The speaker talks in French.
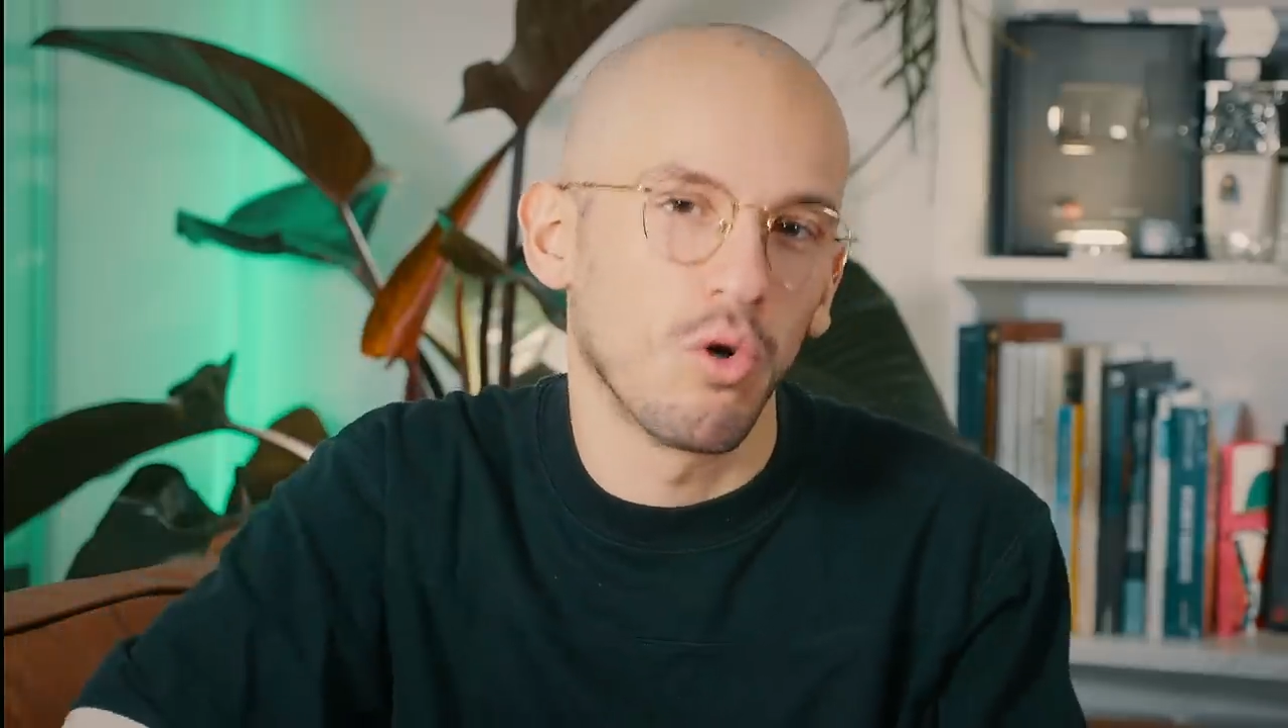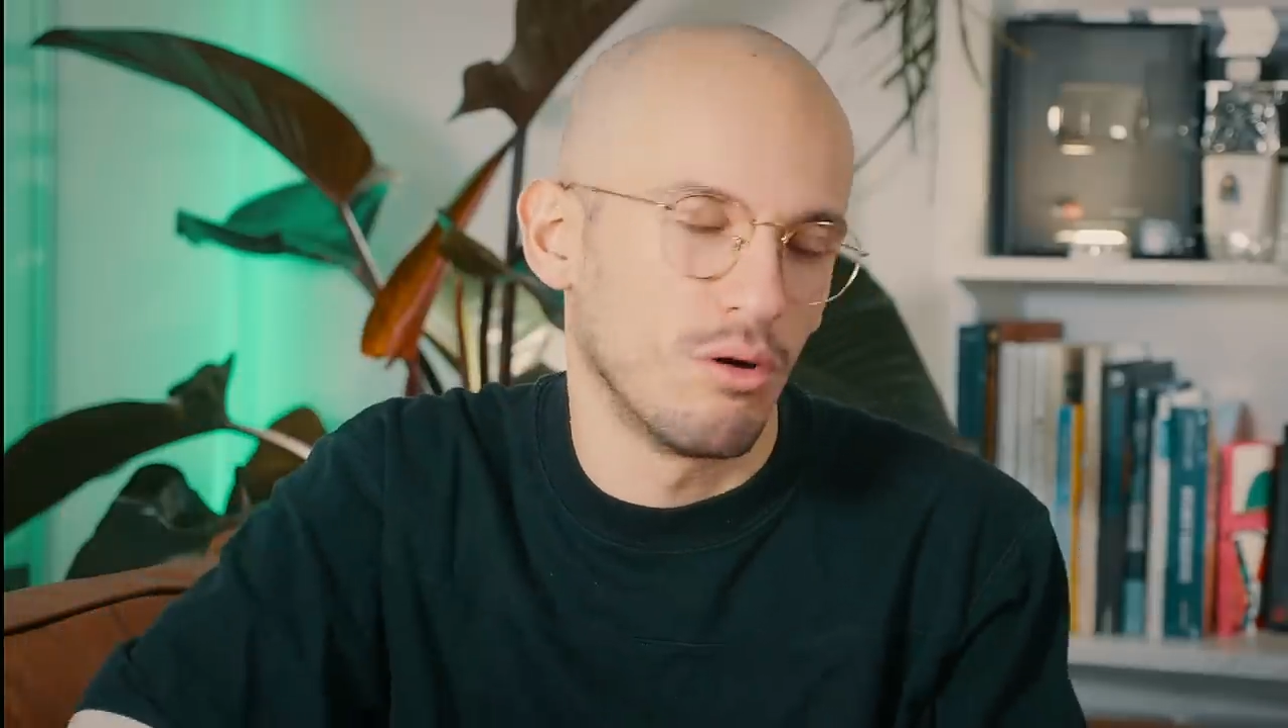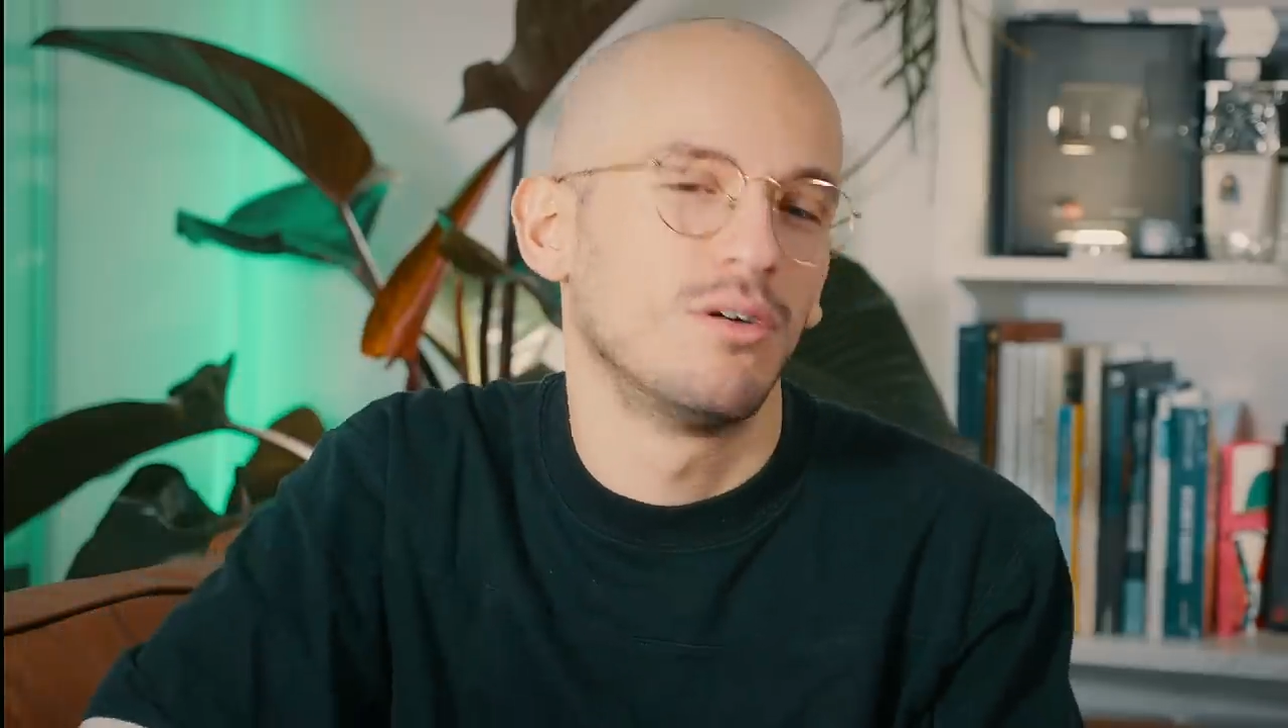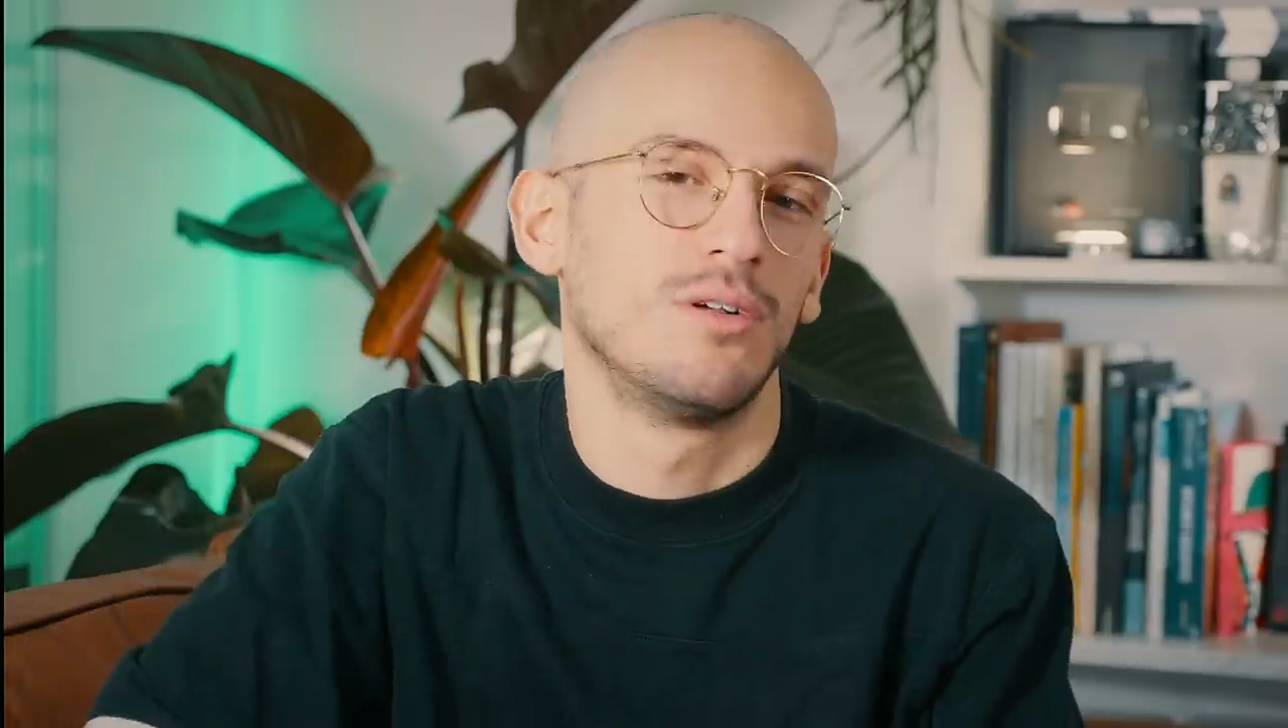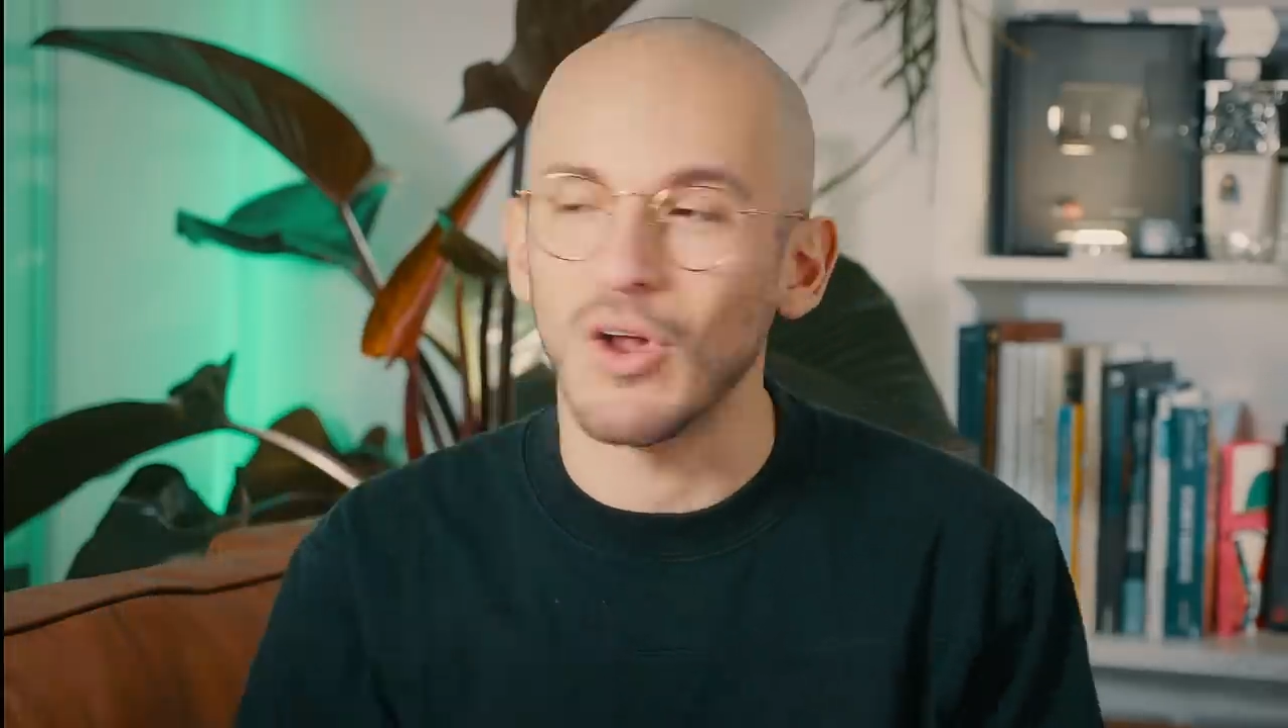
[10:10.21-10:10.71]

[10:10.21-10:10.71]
gros.